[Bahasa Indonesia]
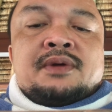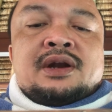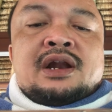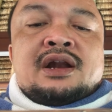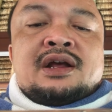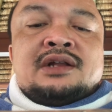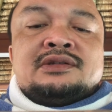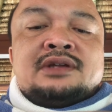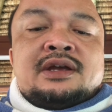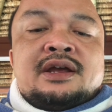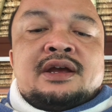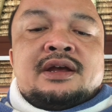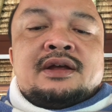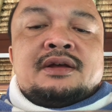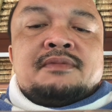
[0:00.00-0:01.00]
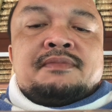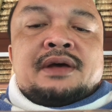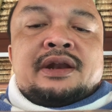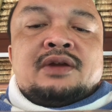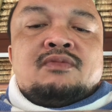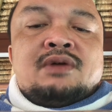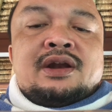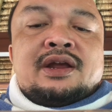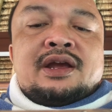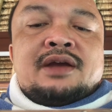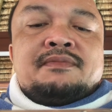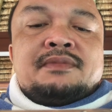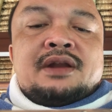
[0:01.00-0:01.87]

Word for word: Perkenalkan saya Pak Ridwan Kep,